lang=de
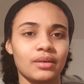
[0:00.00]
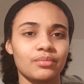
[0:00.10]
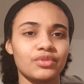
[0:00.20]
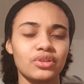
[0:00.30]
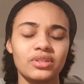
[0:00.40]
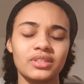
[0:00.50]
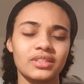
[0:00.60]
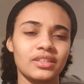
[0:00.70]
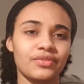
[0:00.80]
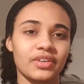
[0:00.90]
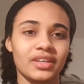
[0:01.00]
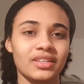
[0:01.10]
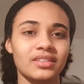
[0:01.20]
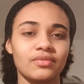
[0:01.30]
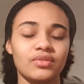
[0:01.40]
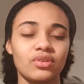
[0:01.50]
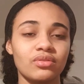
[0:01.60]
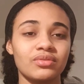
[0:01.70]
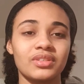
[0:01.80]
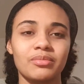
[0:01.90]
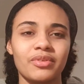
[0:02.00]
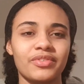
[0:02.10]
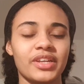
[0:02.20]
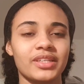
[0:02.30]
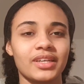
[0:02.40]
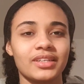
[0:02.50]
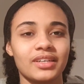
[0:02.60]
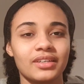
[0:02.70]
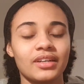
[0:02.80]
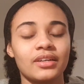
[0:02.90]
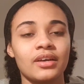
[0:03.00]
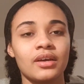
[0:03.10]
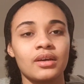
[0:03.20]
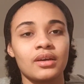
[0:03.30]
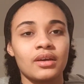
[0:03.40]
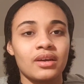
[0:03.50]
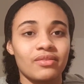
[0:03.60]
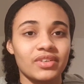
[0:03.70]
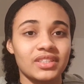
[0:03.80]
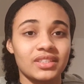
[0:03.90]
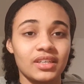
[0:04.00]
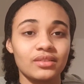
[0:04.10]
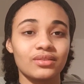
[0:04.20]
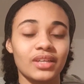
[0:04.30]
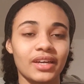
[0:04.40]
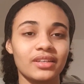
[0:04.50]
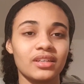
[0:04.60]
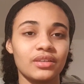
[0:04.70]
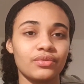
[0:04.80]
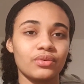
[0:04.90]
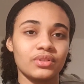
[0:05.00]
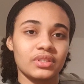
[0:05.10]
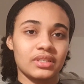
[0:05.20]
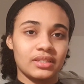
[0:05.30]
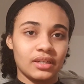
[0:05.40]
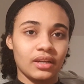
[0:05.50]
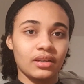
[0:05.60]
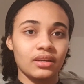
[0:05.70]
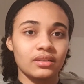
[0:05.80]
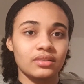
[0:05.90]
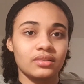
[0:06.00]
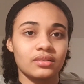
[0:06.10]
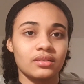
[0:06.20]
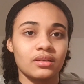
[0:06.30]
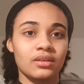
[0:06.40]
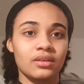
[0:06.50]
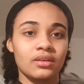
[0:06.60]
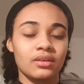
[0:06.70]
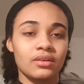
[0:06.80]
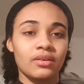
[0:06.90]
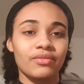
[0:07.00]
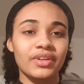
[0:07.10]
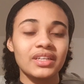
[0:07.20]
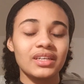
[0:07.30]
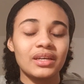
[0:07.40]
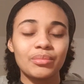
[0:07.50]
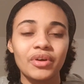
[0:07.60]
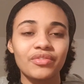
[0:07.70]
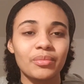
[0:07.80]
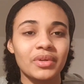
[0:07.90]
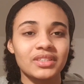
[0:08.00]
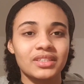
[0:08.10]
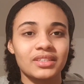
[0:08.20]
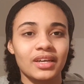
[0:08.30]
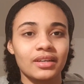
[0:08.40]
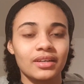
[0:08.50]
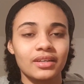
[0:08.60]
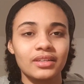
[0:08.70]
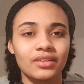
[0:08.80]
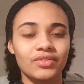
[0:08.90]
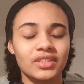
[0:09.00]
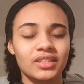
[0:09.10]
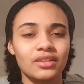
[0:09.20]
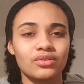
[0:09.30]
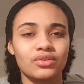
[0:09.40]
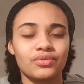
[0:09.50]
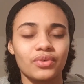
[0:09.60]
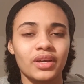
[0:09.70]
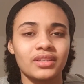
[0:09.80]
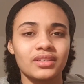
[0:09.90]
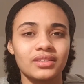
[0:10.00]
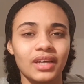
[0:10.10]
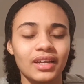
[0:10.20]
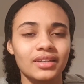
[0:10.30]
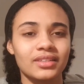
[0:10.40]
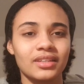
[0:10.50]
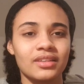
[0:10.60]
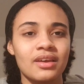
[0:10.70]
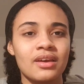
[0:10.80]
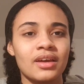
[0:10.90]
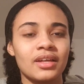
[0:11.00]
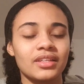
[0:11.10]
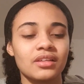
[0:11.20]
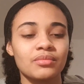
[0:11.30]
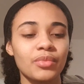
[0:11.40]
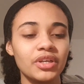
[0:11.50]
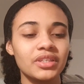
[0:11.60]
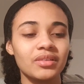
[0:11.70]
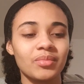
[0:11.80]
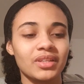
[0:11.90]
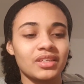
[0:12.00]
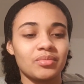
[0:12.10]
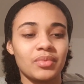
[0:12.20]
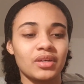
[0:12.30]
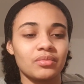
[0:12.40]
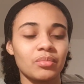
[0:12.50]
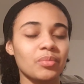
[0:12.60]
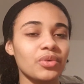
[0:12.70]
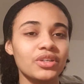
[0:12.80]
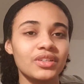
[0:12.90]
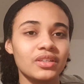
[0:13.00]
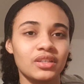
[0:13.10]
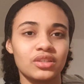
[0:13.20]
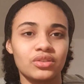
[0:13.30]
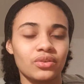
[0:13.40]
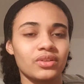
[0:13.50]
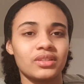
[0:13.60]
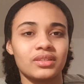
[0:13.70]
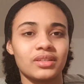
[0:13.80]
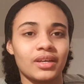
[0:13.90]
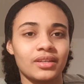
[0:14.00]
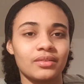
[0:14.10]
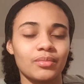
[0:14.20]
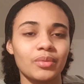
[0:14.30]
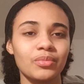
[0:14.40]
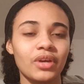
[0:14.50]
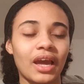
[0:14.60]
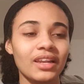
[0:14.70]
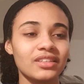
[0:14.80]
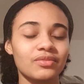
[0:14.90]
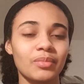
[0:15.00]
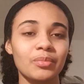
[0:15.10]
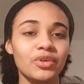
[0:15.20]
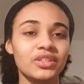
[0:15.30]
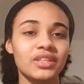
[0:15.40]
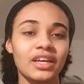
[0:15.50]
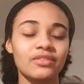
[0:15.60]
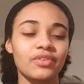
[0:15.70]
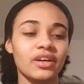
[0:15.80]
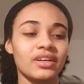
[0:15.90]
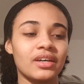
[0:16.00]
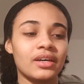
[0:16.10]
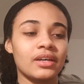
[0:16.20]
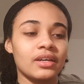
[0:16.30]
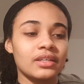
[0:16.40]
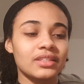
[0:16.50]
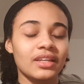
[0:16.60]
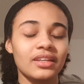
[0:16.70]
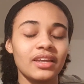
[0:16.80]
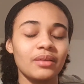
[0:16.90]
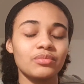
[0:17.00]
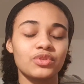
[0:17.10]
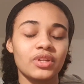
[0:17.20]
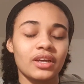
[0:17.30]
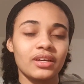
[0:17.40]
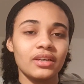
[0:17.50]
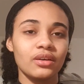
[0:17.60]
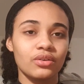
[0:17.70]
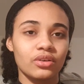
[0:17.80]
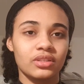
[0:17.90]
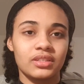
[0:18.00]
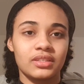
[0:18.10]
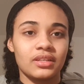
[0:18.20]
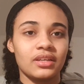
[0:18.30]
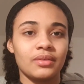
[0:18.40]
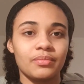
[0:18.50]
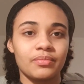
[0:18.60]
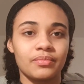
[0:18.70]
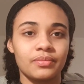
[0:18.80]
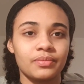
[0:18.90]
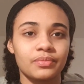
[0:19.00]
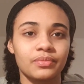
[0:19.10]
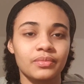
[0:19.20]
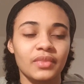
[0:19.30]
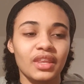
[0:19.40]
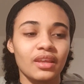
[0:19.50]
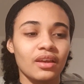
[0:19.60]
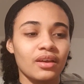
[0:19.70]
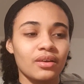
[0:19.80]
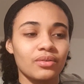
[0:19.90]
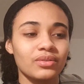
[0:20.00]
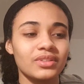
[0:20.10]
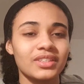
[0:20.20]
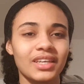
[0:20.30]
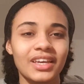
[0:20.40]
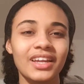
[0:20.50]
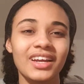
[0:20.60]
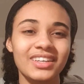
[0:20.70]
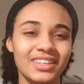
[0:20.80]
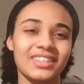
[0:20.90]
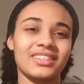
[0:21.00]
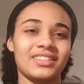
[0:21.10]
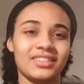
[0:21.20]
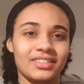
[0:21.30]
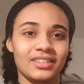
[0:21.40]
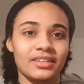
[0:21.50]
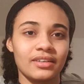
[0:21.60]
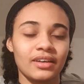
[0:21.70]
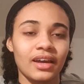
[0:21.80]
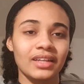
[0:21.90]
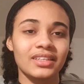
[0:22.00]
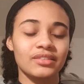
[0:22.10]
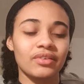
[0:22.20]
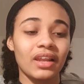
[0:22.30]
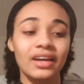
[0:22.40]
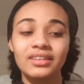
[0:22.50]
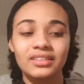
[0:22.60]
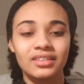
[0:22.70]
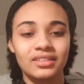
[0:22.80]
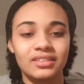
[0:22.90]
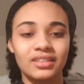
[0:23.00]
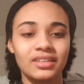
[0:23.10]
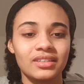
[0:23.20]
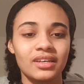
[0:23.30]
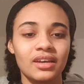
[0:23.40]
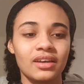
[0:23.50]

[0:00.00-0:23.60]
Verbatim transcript: haben. Wir sollten es nicht vergessen. Wir sollten uns immer wieder daran erinnern, was Jesus eigentlich für uns getan hat. Weil immer, wenn man sich daran erinnert, was Jesus für einen getan hat, dann, dann möchte man nicht mehr, man möchte nicht stolz sein. Man, alles, man möchte einfach sein Leben zu der Ehre Gottes leben. Und jeder Christ hat das Verlangen in sich,